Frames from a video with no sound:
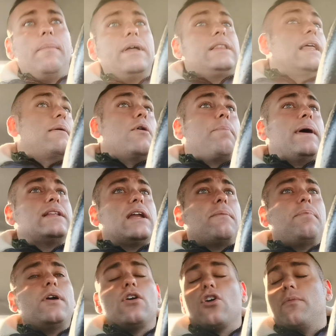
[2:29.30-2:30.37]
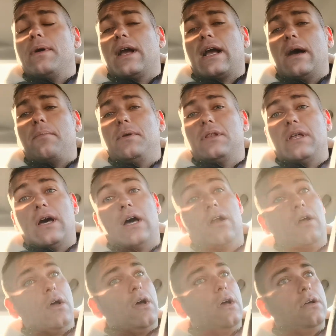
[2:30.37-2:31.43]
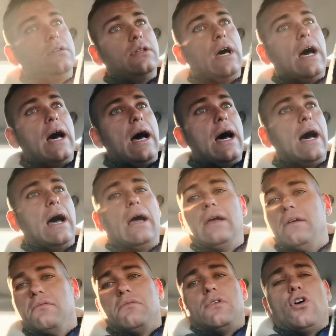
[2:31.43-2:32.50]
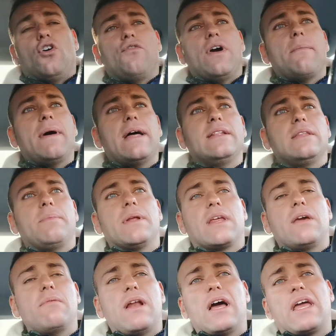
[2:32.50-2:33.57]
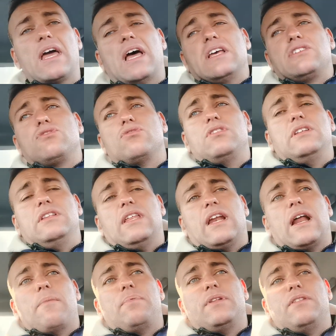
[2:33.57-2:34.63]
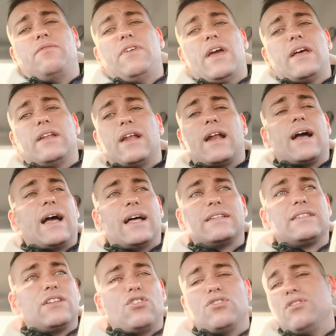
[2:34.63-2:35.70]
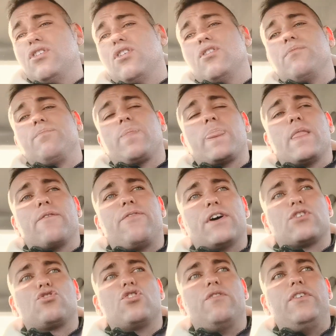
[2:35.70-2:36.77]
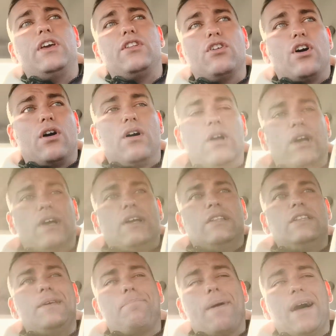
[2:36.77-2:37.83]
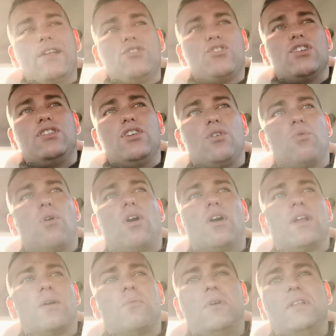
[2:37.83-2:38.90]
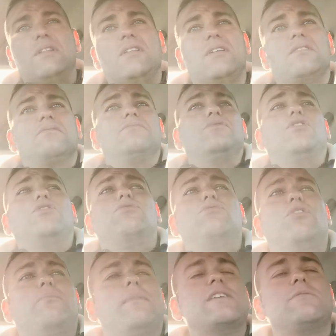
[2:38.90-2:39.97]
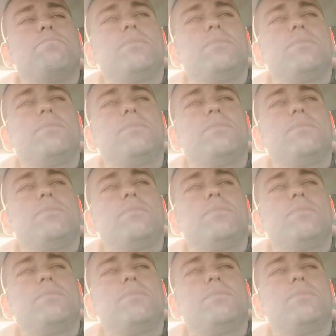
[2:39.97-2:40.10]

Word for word: Mettiamo Padre Pio come capitano. Dai, ovviamente per chi me l'ha chiesto, Inter Rapid Vienna, ragazzi, non, io non faccio i video di pancia e di cuore, quindi no, non mi ha